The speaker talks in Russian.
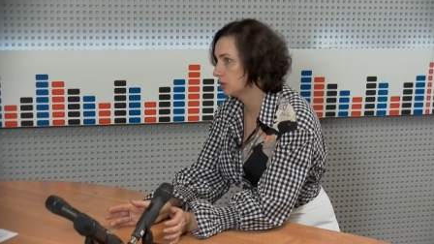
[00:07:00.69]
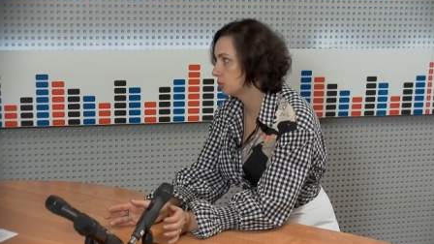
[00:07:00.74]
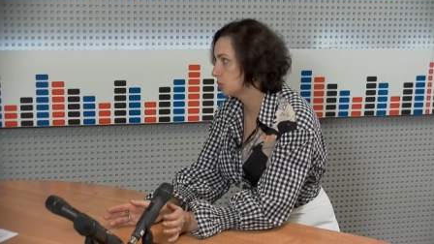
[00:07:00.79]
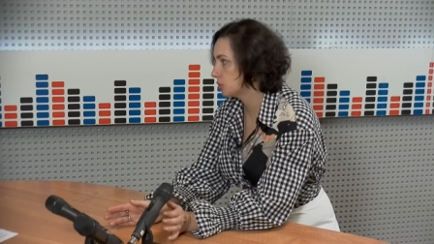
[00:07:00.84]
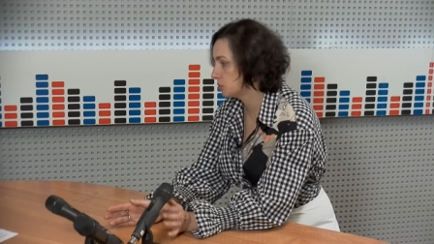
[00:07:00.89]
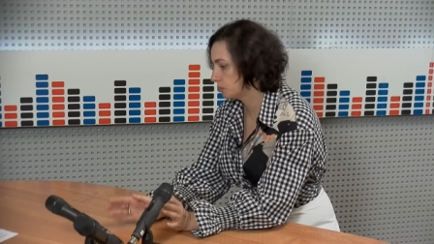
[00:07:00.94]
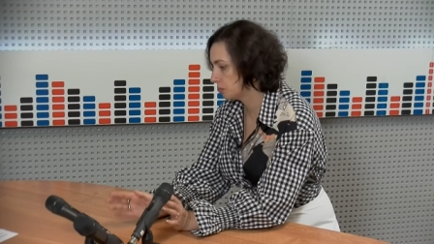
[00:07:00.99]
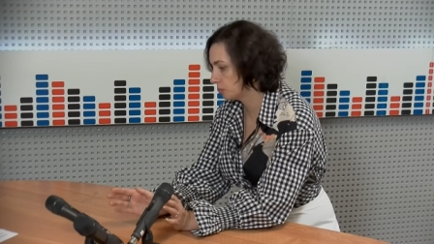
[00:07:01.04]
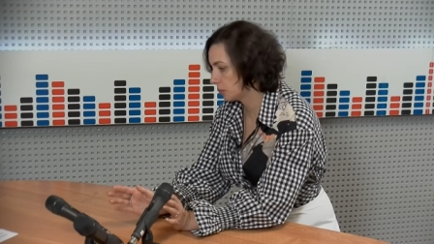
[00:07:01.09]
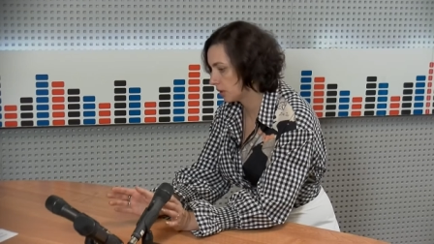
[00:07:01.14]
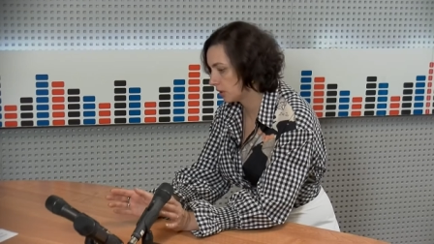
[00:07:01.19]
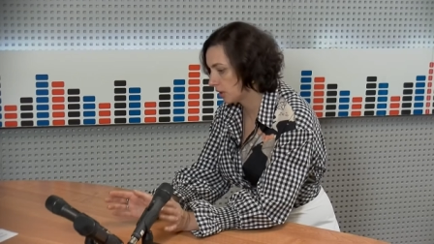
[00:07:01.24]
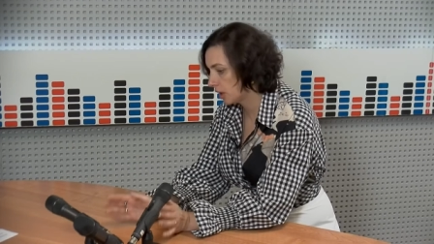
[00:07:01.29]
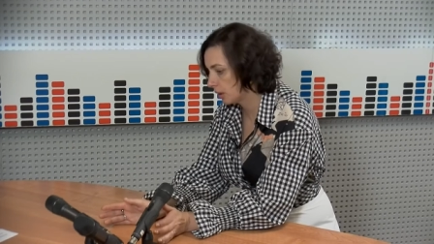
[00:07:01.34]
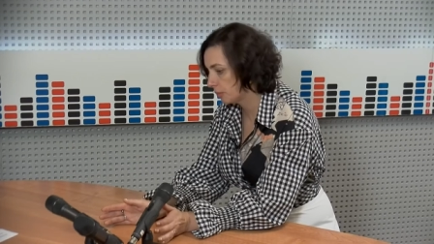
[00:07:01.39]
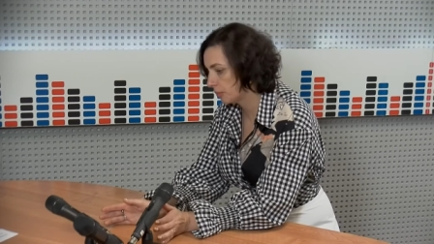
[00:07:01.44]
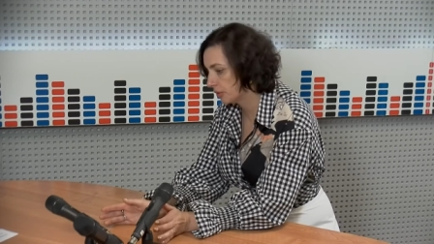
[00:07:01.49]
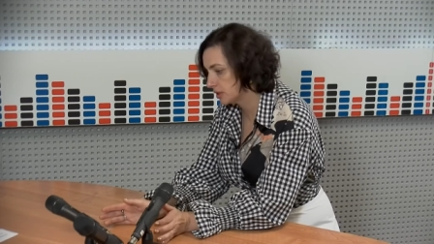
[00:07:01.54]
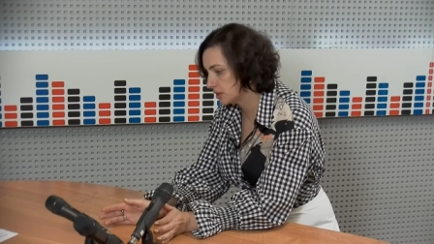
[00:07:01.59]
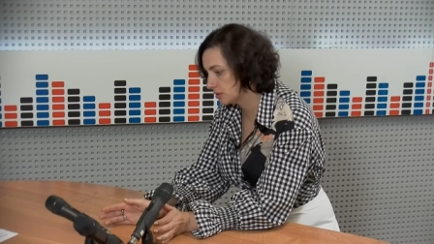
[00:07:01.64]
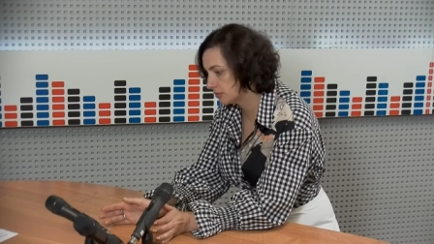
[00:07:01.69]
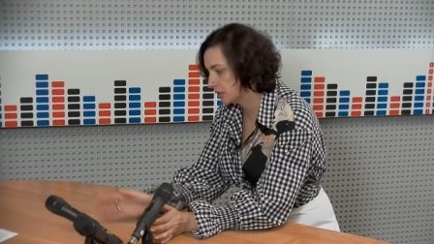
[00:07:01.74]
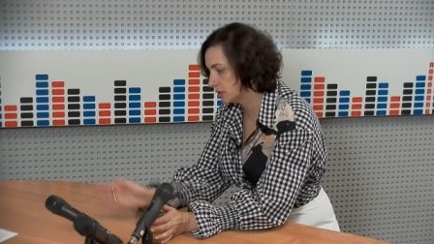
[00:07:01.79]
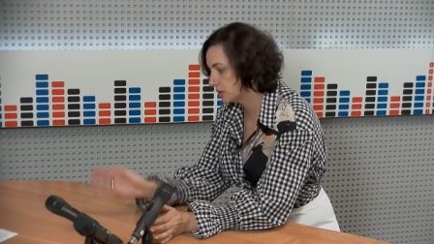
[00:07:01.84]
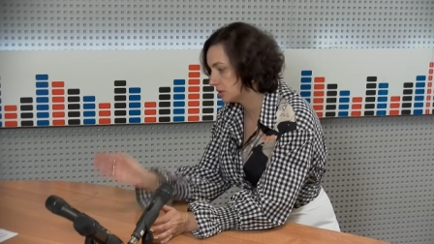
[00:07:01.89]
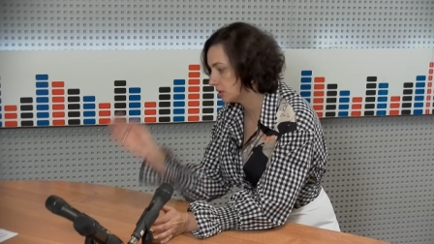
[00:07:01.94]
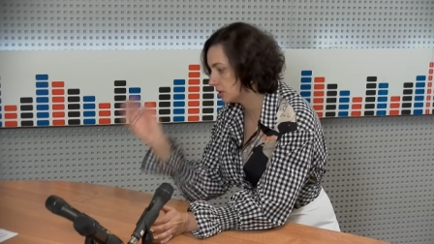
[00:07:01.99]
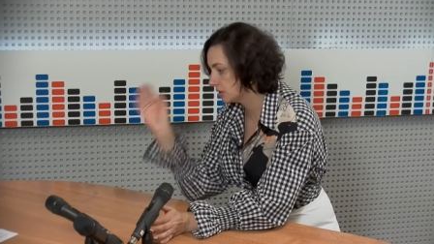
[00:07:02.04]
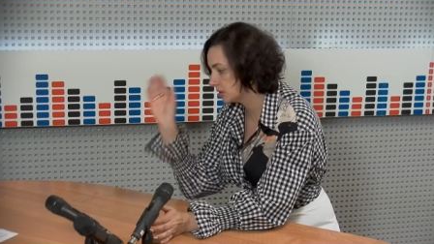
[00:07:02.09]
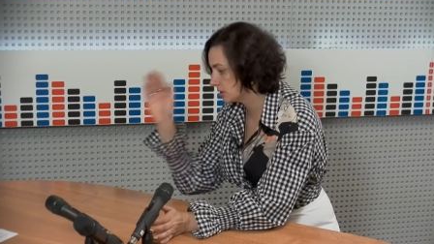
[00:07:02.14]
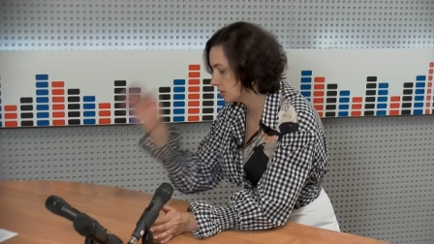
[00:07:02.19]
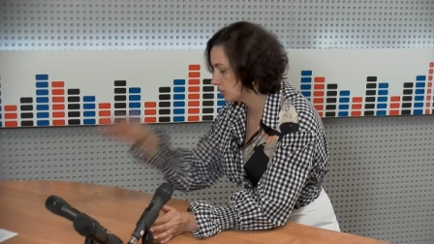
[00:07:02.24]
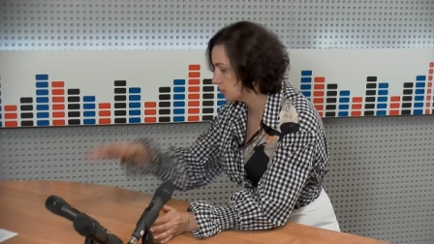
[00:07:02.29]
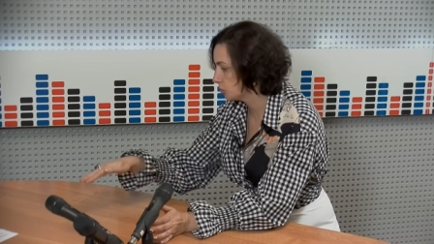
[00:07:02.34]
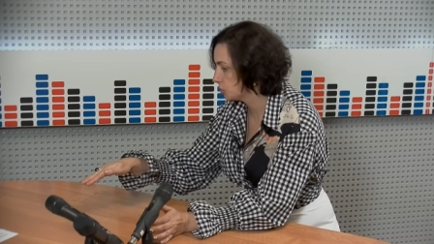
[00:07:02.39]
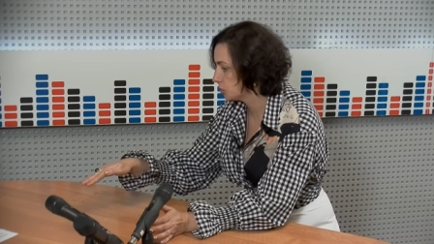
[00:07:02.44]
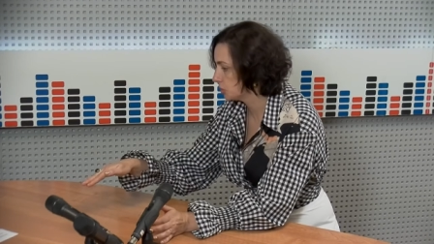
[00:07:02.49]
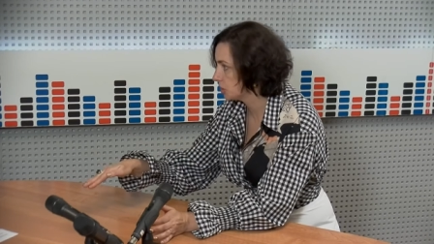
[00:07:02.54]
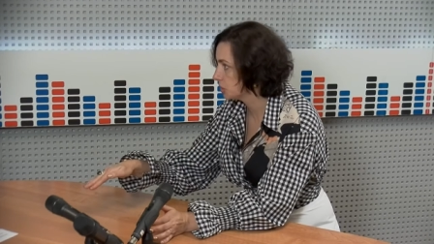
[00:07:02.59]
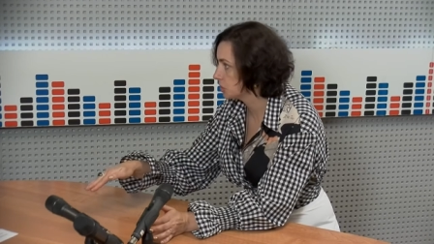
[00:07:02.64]
То есть, как производитель
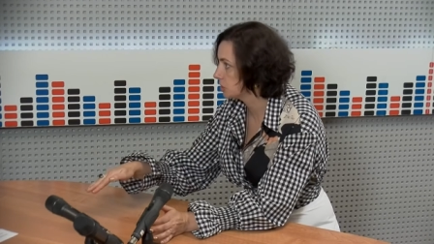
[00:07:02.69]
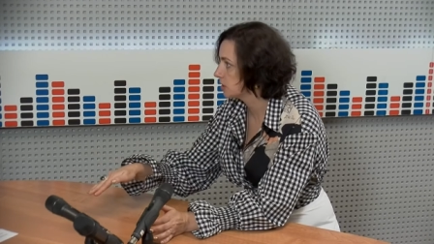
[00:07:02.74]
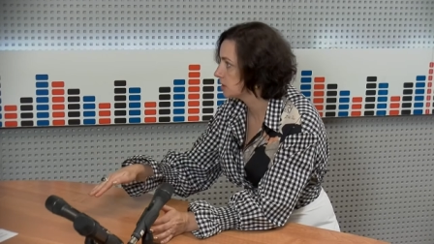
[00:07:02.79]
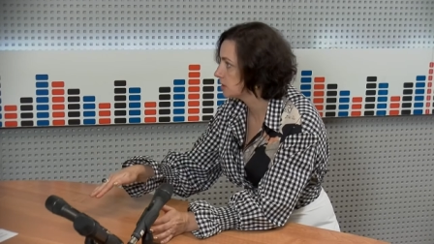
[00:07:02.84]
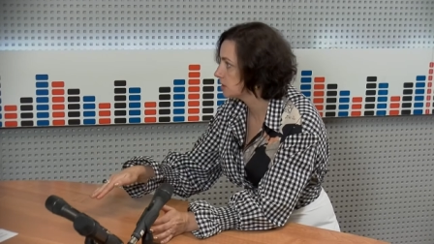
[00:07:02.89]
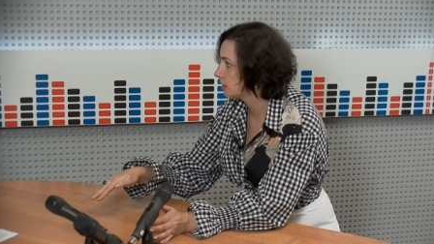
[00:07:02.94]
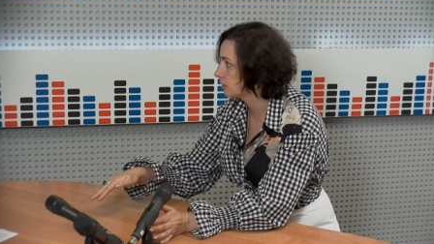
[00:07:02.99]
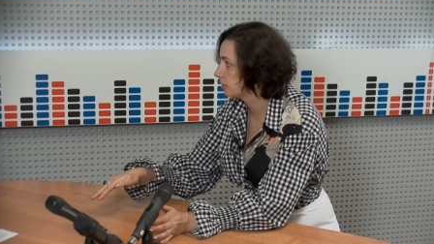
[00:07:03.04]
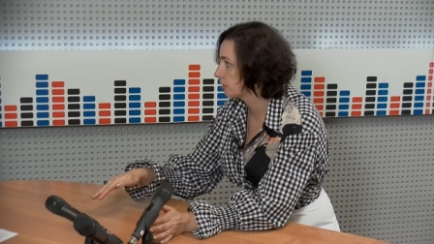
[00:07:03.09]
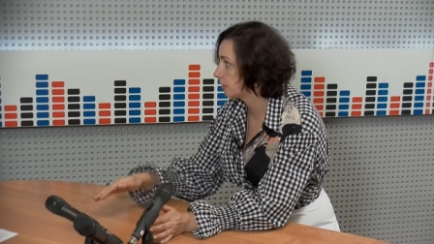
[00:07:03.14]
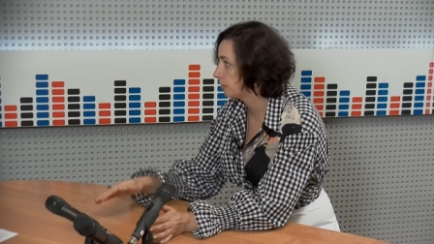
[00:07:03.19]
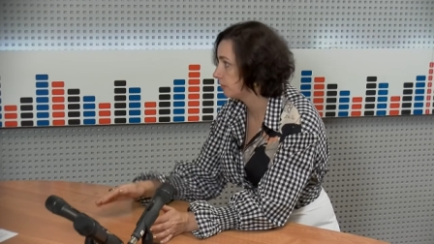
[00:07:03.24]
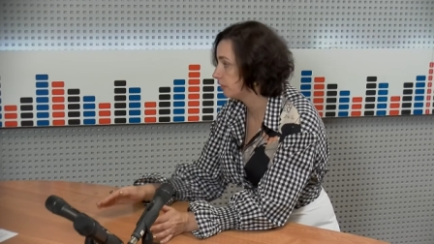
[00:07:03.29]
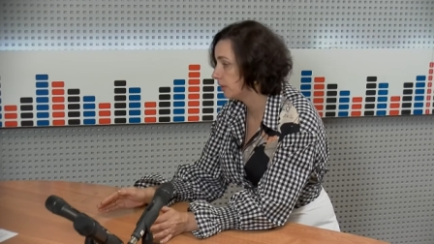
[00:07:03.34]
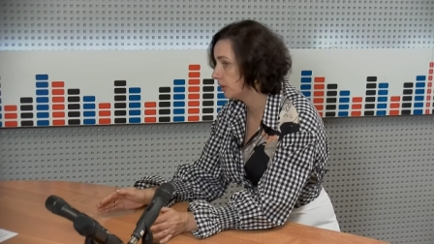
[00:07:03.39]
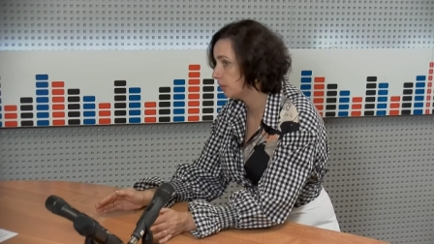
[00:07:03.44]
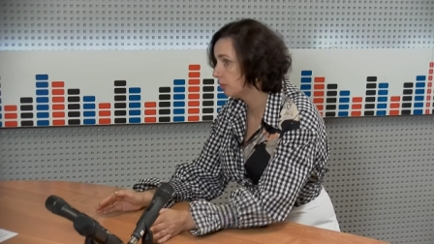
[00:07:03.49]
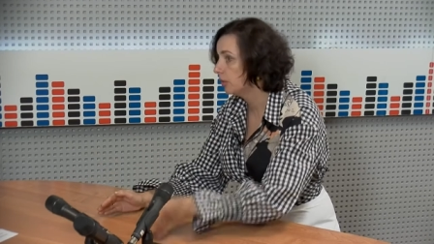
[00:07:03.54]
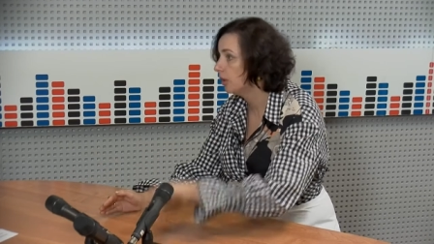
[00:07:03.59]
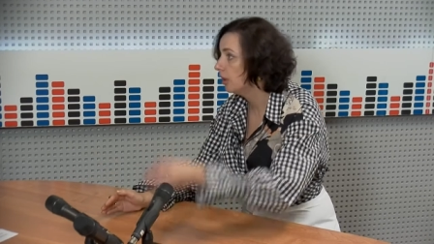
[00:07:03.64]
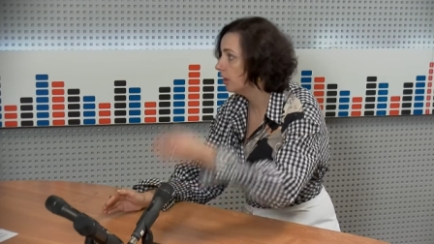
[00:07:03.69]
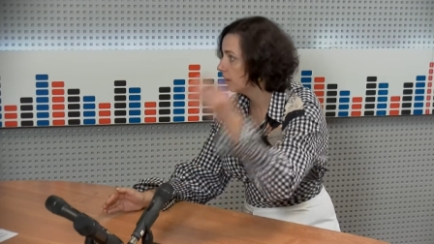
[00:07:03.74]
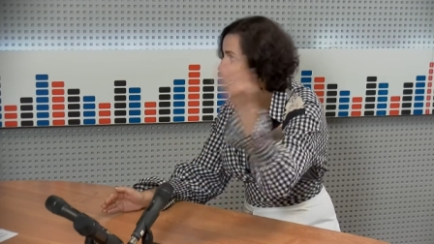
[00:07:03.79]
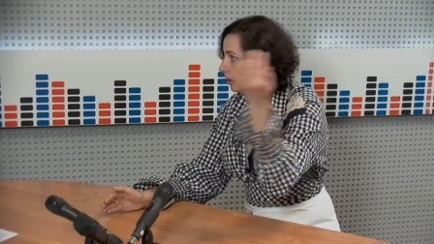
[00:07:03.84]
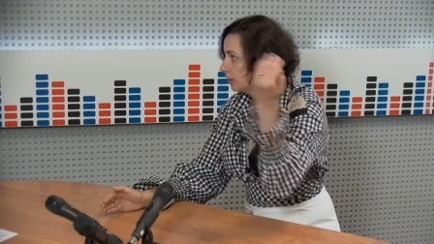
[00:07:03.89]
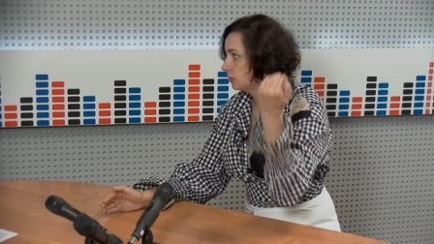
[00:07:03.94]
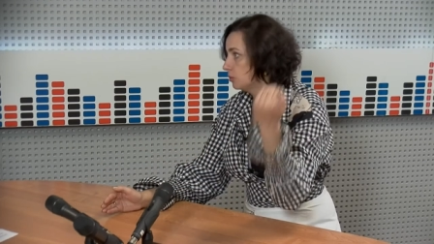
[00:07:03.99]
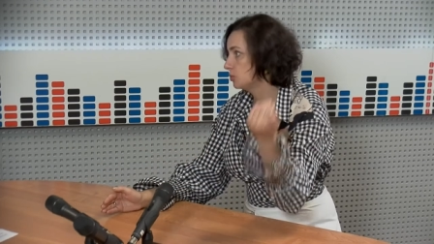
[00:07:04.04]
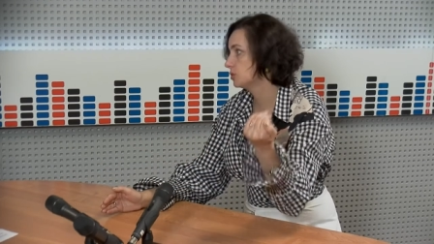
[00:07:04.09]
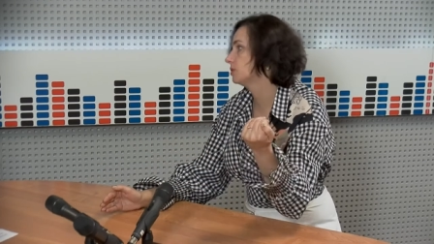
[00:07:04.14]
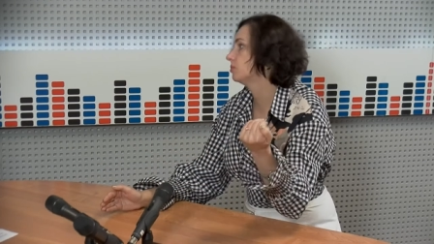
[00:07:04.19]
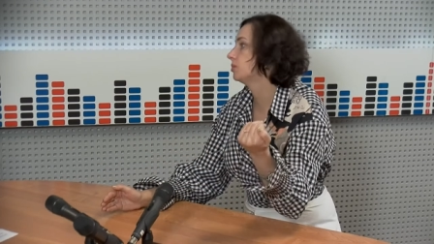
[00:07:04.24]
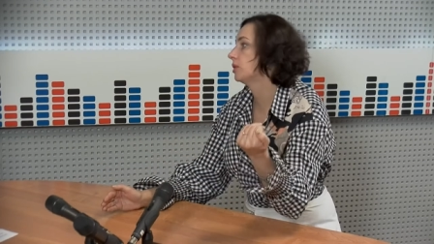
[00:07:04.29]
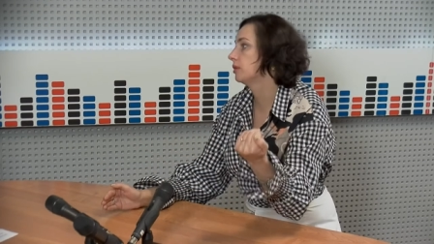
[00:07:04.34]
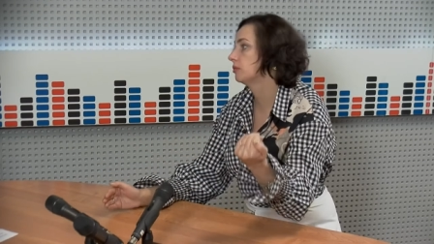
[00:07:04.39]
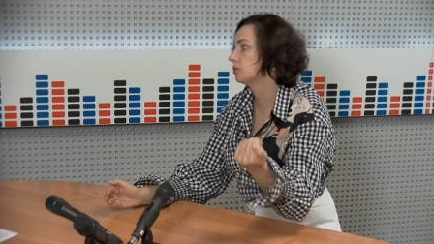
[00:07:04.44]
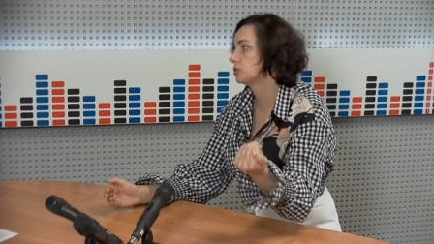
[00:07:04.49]
загружаешь на сервер фильм, они у себя его